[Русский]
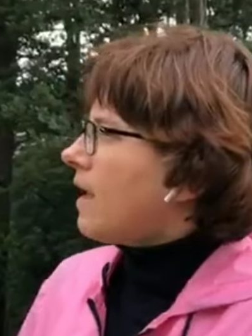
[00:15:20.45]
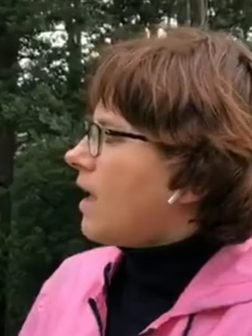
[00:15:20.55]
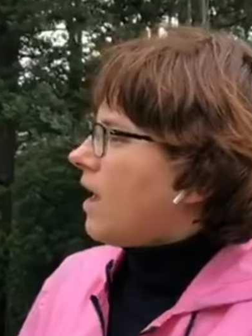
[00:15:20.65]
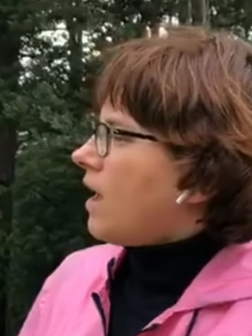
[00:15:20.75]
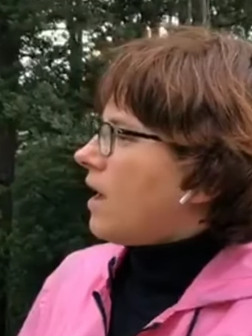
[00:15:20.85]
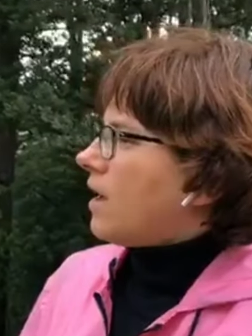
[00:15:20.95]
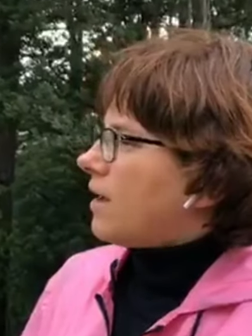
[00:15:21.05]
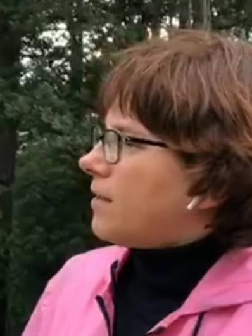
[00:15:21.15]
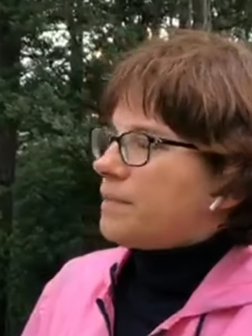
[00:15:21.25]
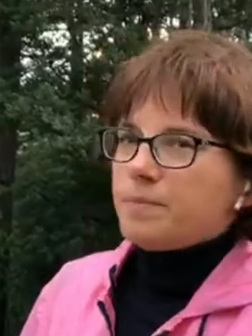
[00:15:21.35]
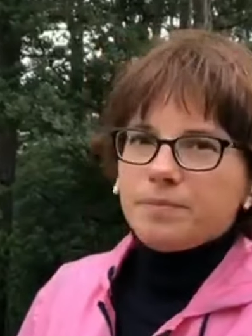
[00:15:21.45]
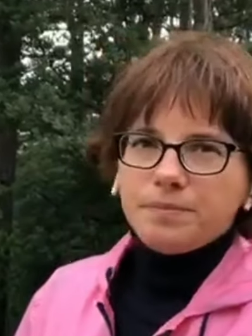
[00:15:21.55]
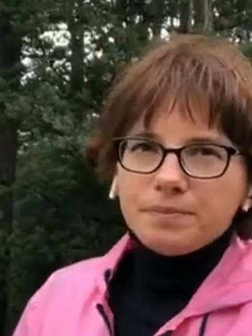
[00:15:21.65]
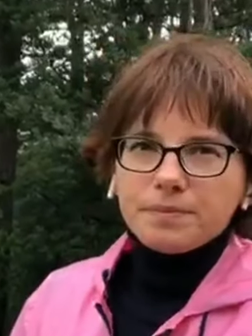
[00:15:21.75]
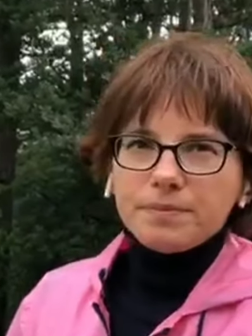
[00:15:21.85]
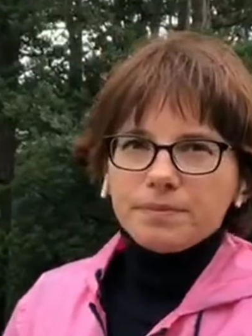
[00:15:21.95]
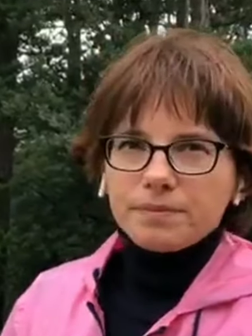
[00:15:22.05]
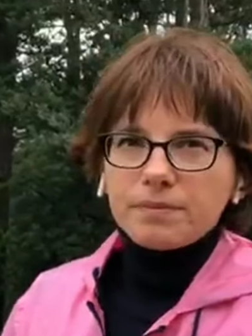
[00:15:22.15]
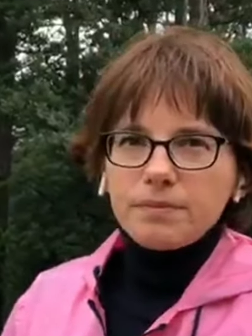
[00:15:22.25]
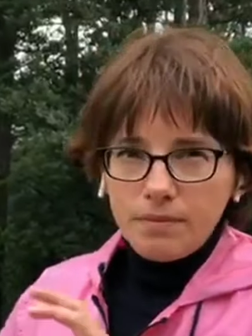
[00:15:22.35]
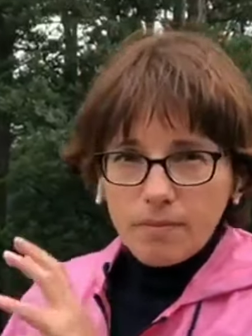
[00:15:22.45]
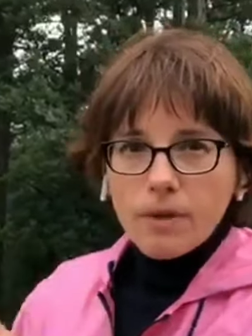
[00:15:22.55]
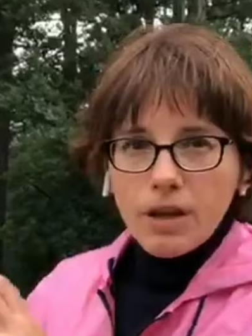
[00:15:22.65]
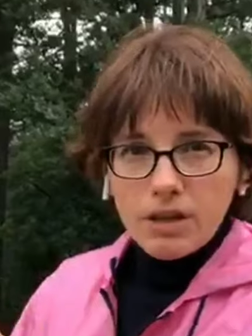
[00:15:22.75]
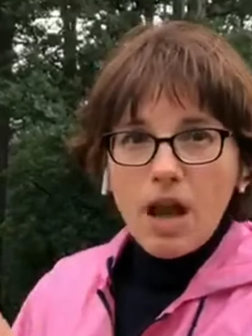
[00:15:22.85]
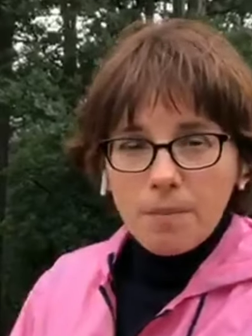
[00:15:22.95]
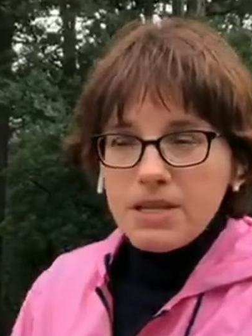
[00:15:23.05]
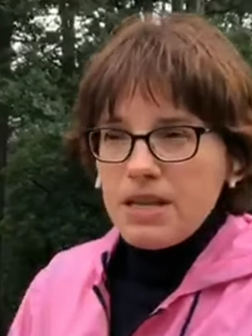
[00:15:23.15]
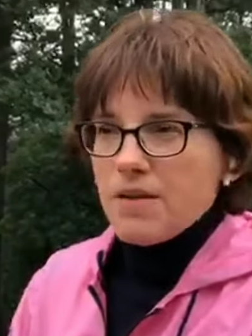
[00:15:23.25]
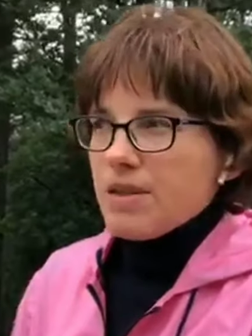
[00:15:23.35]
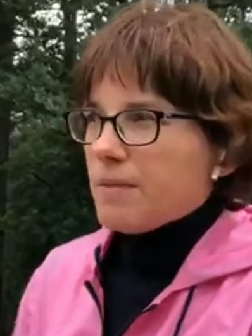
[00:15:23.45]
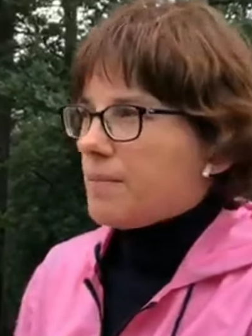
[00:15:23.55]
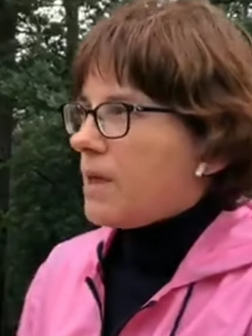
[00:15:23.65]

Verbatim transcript: Просто фиксировали по деревне. Да, по деревне.